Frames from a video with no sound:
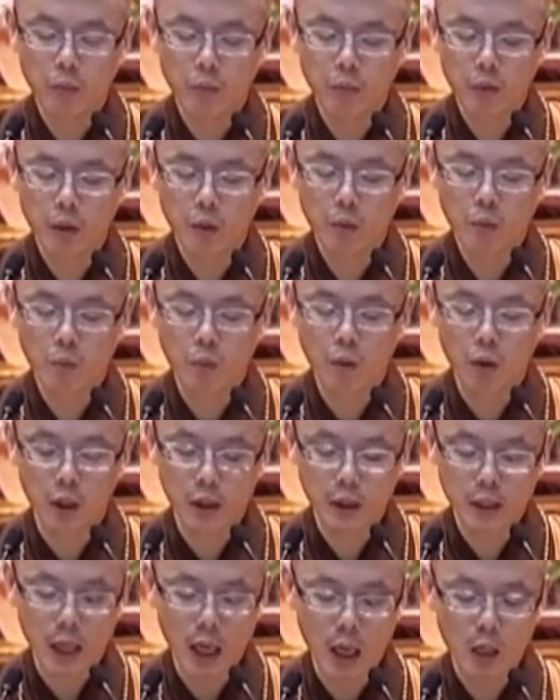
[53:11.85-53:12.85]
愿我
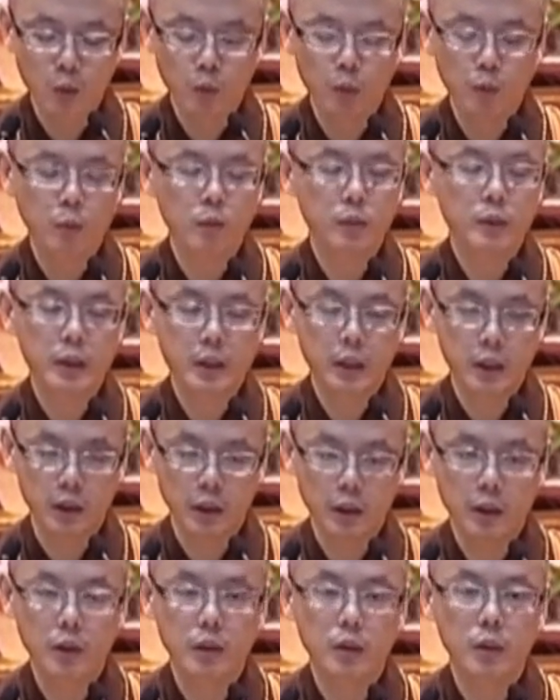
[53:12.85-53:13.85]
常如
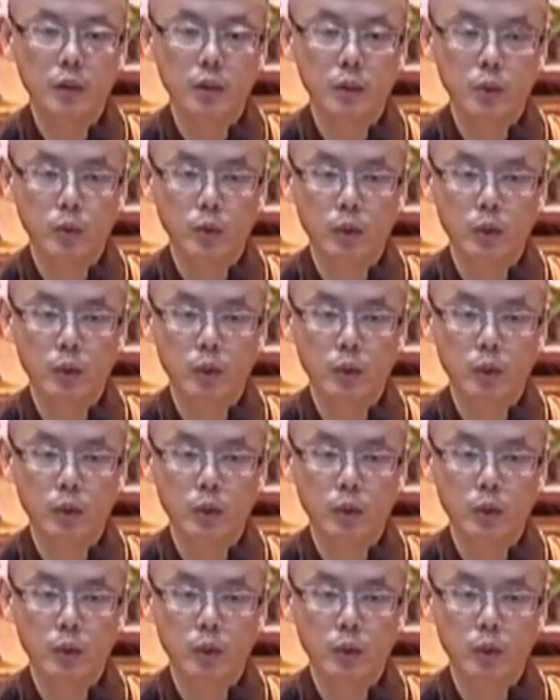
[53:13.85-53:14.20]
持世